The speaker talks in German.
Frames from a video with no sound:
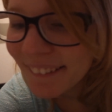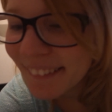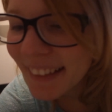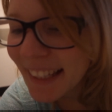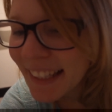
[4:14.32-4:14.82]

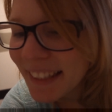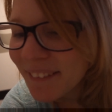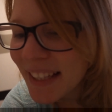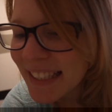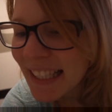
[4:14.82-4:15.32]
Fräulein
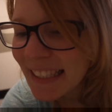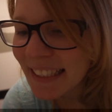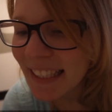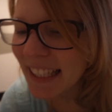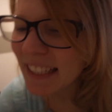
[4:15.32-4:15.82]
Nimmersatt.
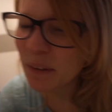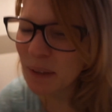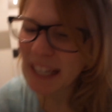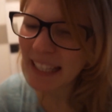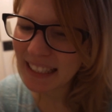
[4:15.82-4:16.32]
Nur
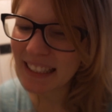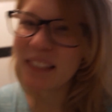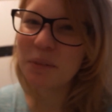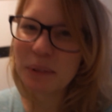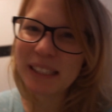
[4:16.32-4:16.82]

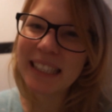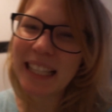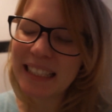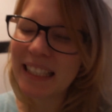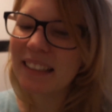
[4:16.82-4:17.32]
eigentlich würde ich es
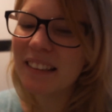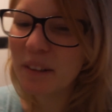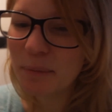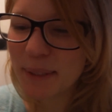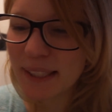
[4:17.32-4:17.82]
echt gerne noch
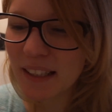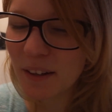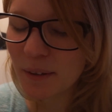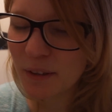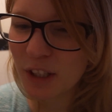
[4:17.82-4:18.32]
ein bisschen
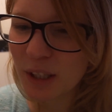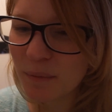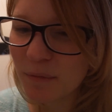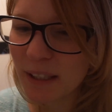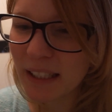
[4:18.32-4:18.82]

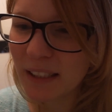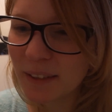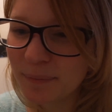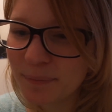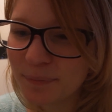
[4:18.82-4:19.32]
rausschieben, weil